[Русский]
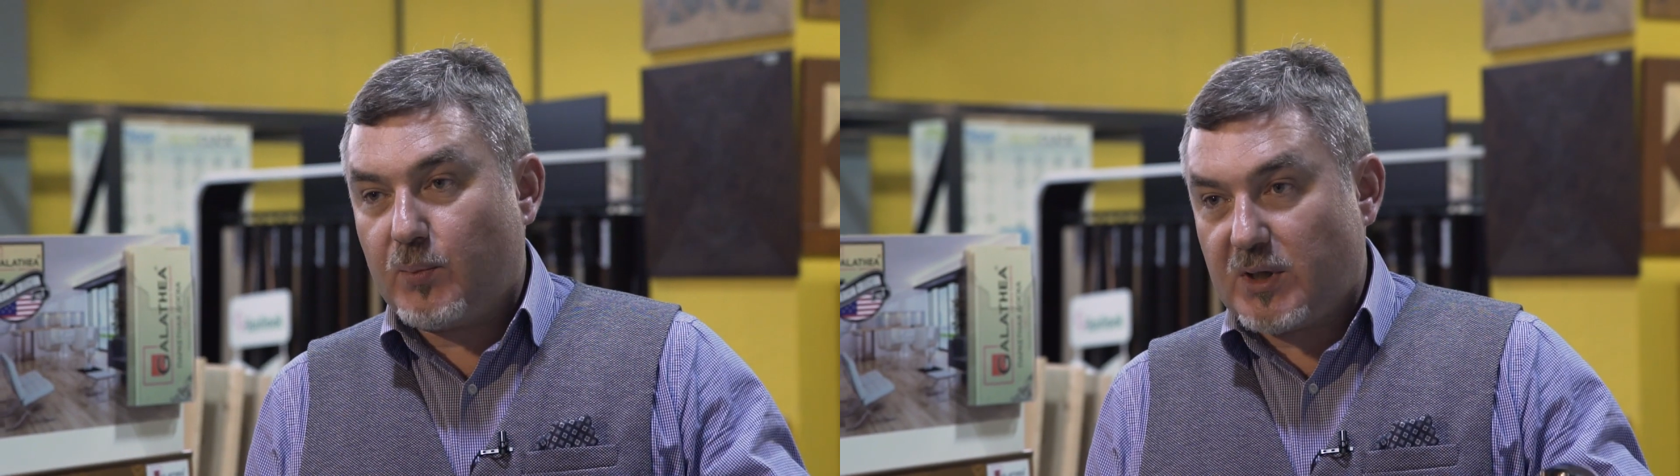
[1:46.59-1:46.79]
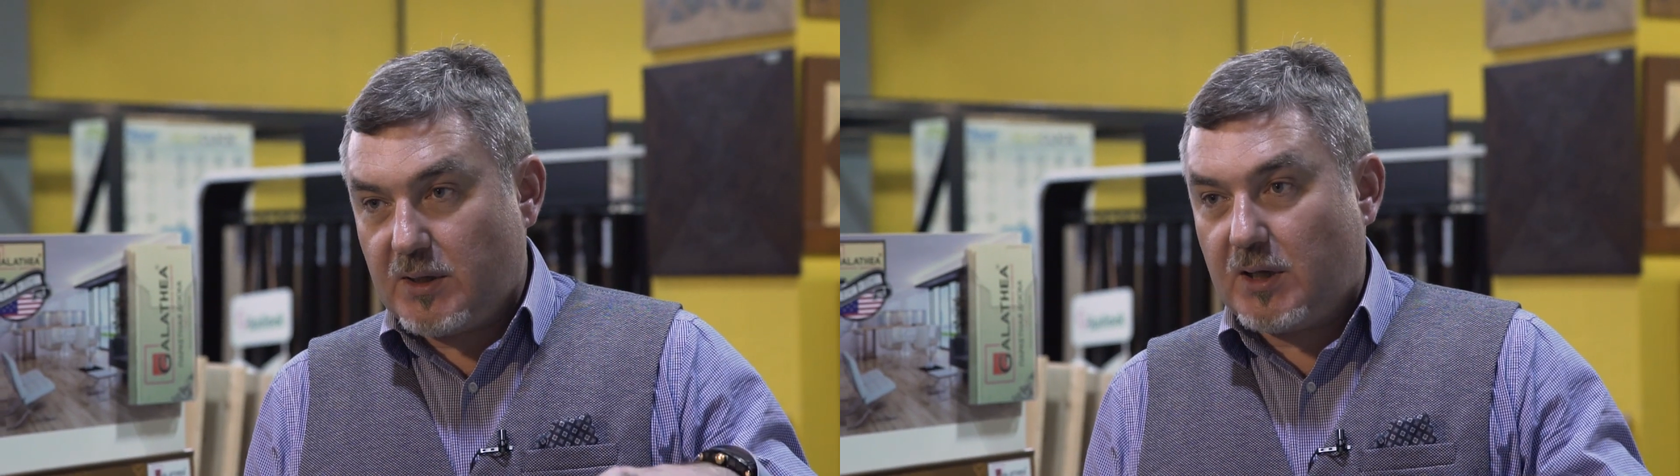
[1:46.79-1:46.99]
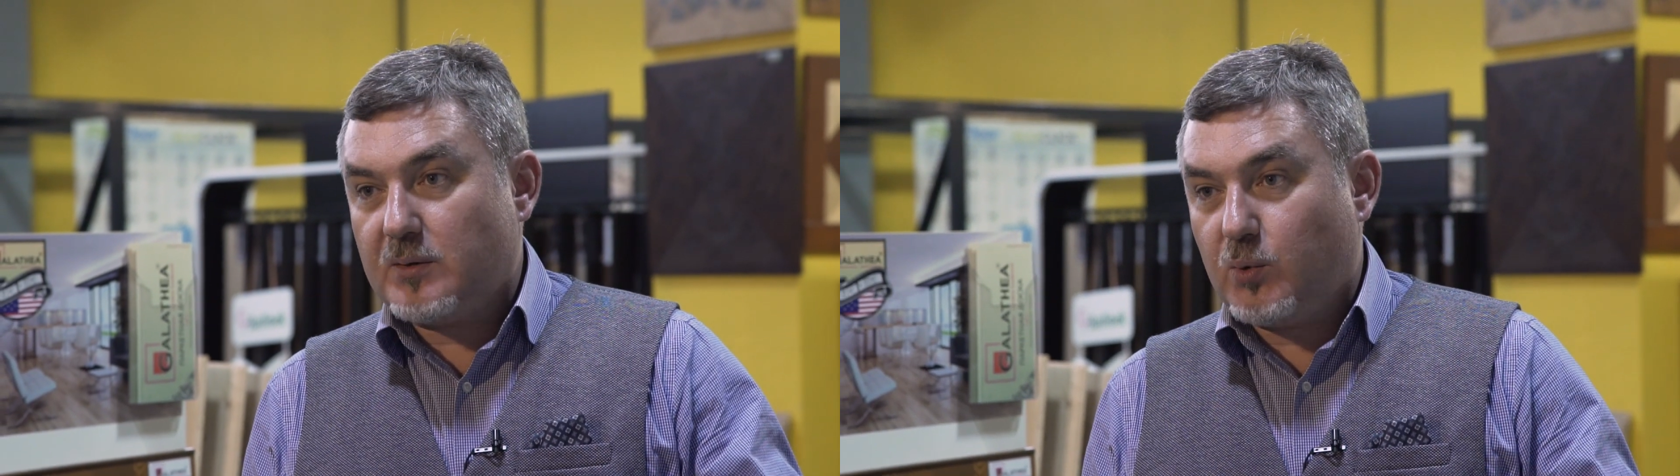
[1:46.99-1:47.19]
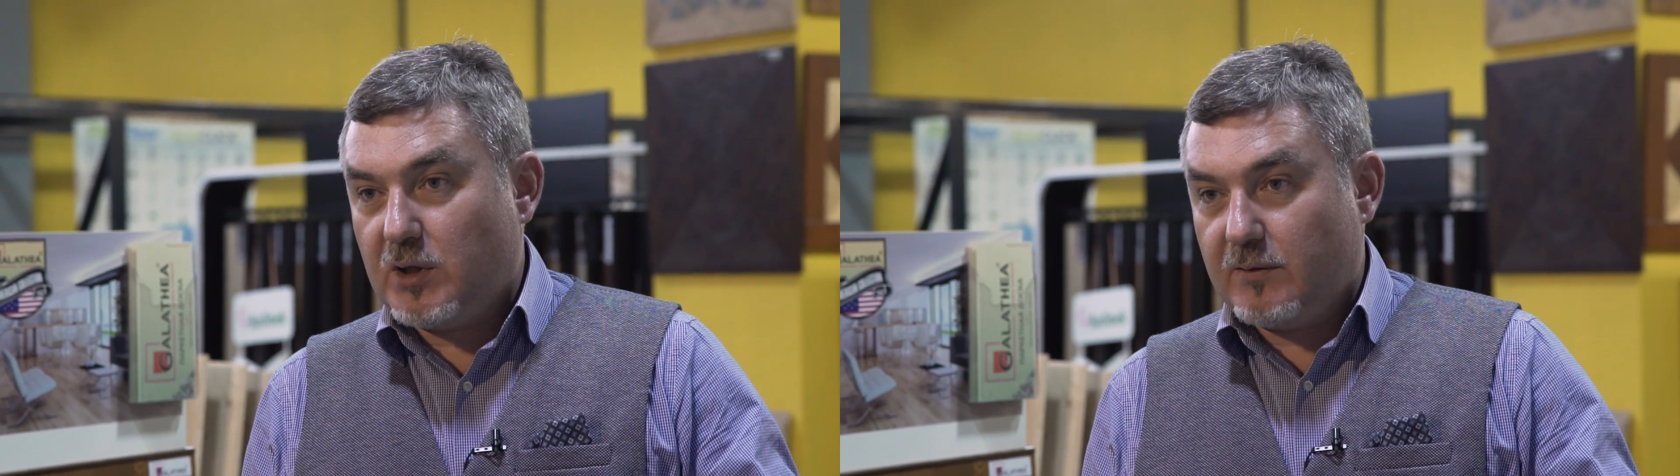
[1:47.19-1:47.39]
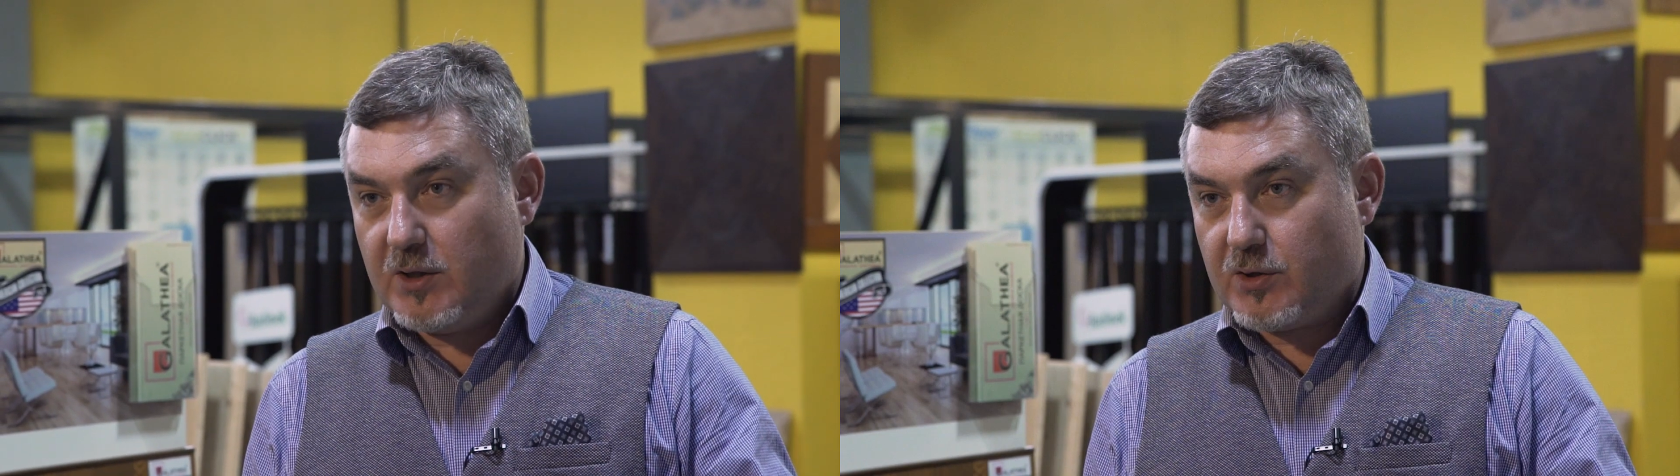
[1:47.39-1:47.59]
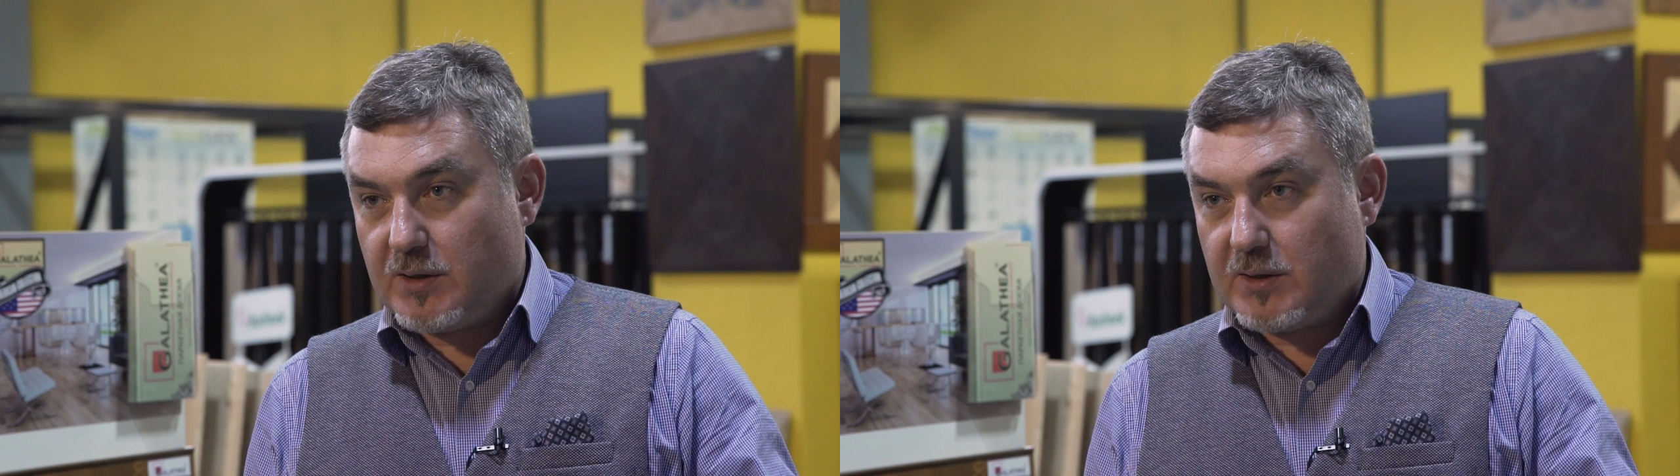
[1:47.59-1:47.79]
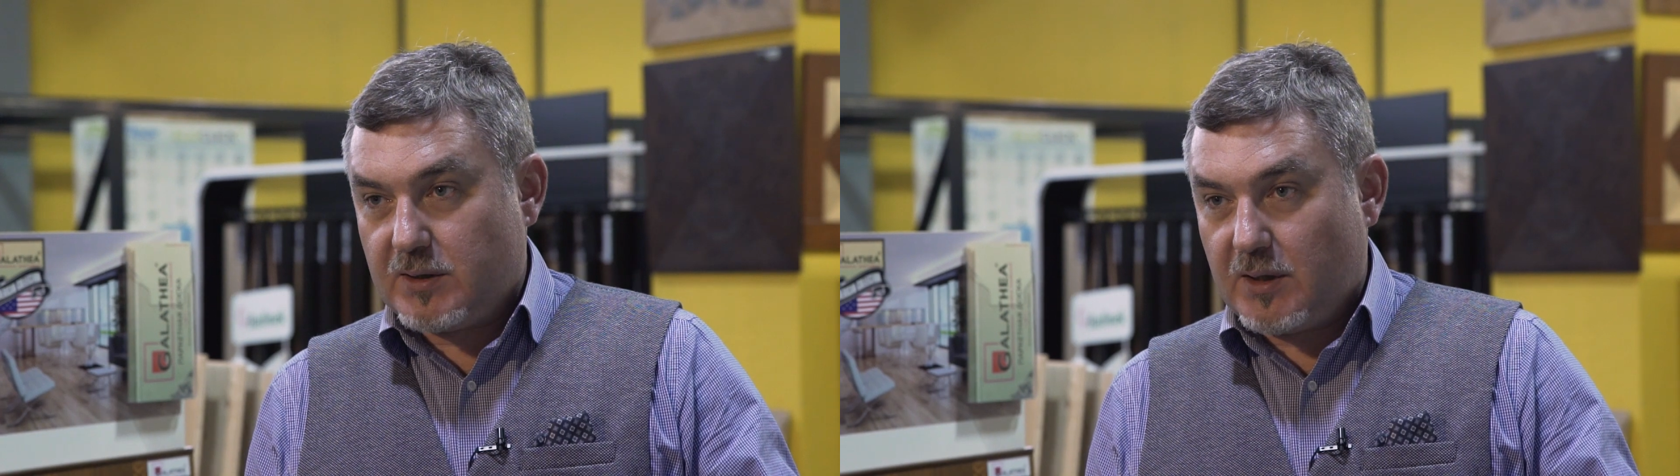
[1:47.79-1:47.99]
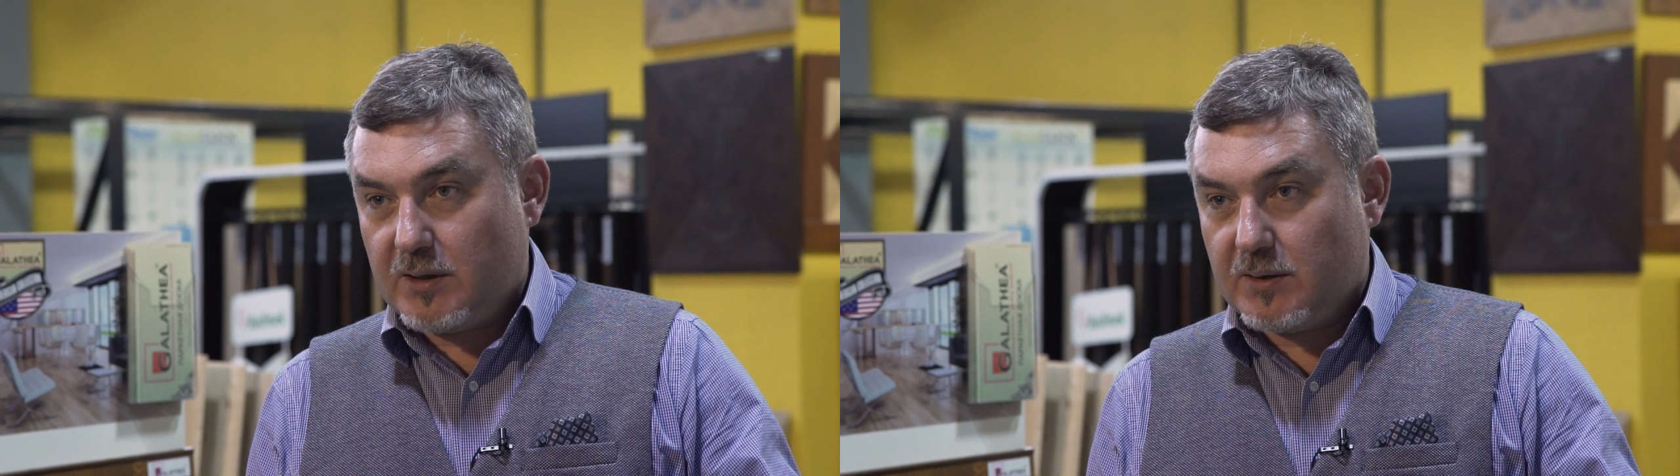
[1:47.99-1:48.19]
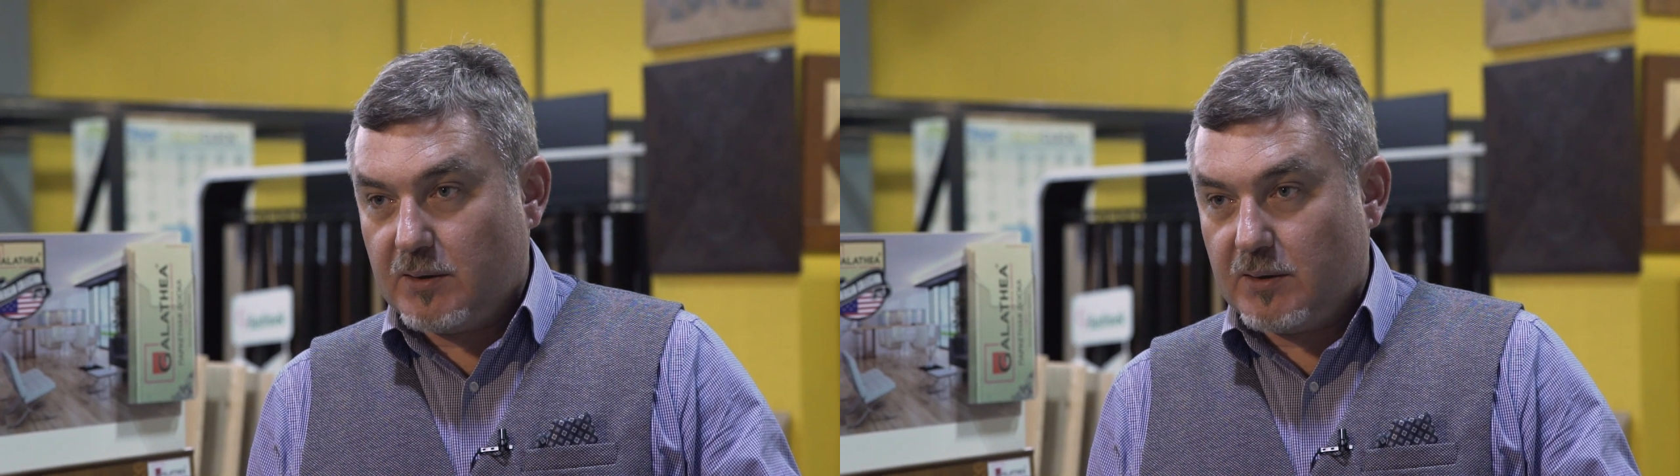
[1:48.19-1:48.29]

протекать более в нижние слои.